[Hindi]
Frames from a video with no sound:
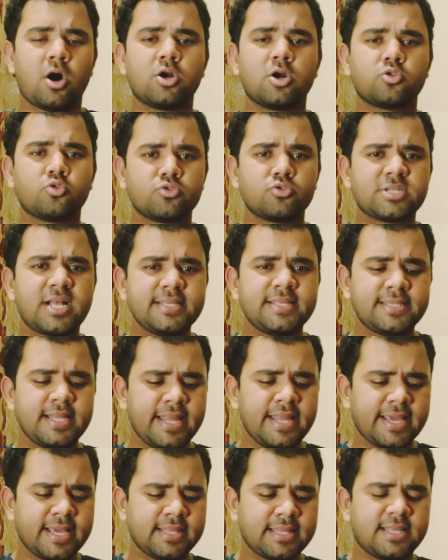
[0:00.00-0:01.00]
और दो साल
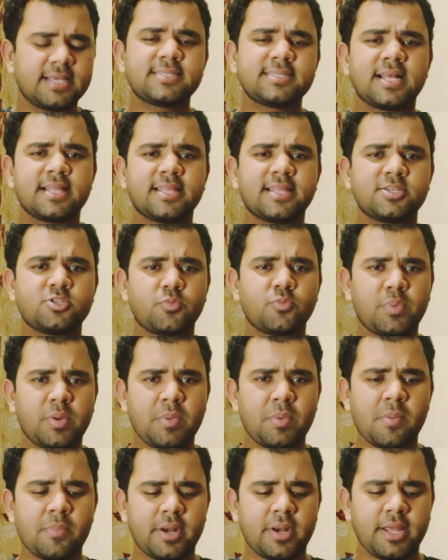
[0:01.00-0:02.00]
से लेकर दस साल तक जो
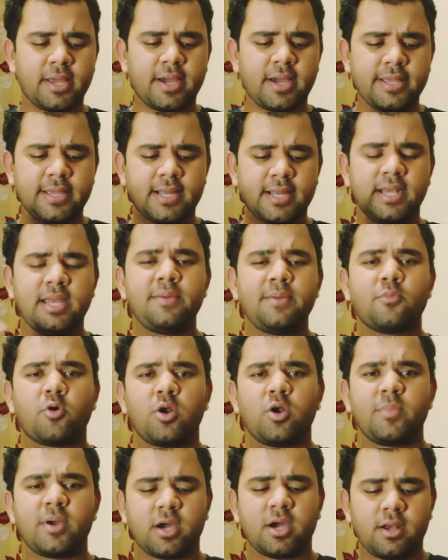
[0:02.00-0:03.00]
प्रीमियम बनेगा ईयरली
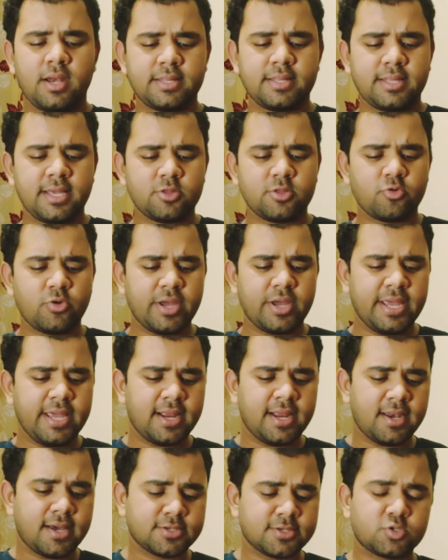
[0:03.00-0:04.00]
मोड में अगर लेते हैं तो
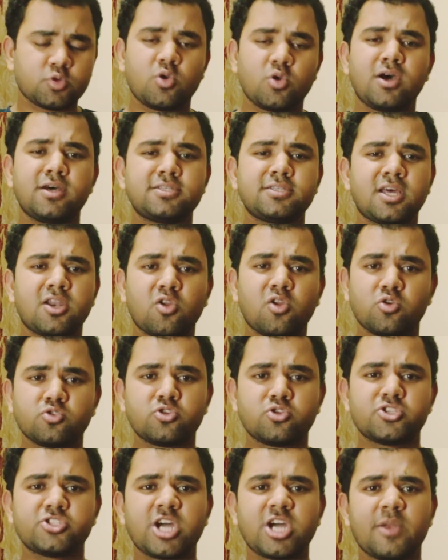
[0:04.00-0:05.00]
एक लाख सोलह हज़ार
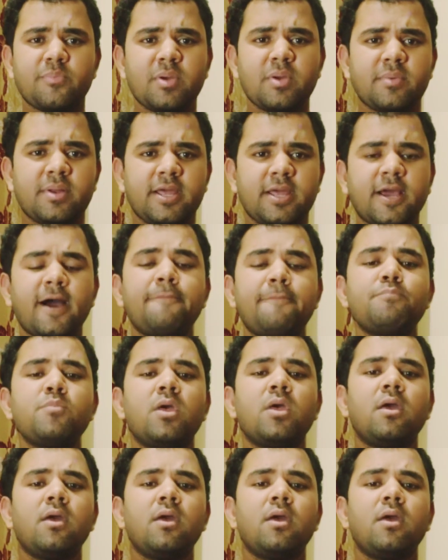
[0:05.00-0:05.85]
नौ सौ चार रुपये बनेगा